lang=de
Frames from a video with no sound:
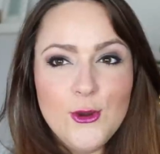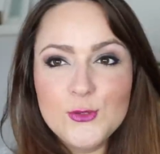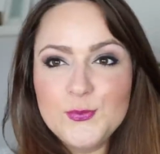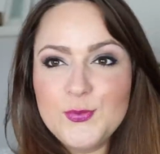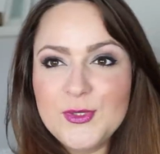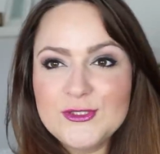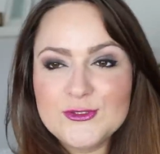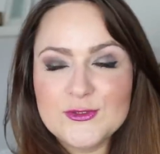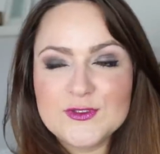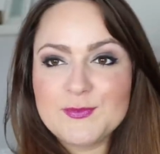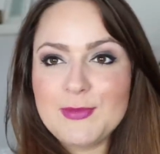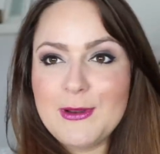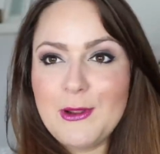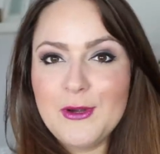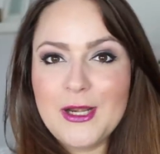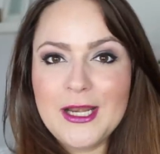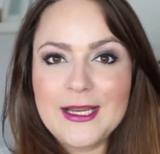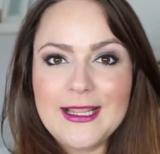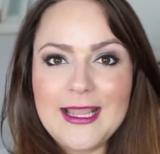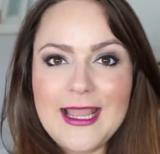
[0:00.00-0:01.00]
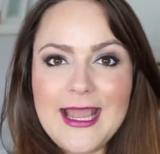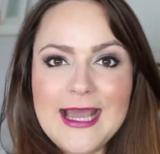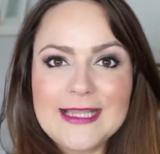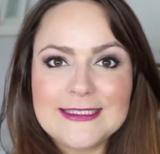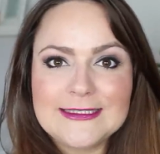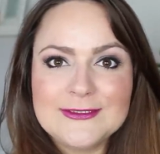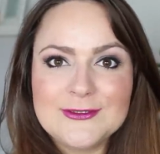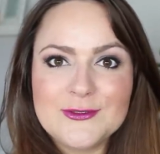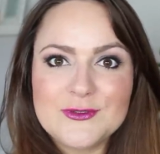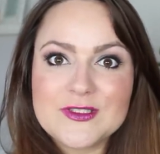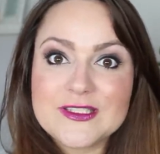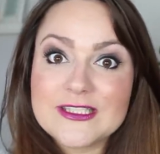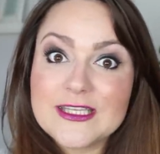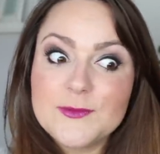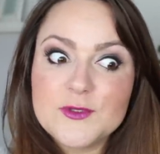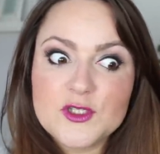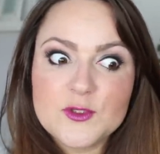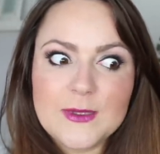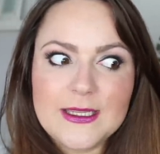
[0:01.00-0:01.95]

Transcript: und bin so ins Plaudern geraten und es gibt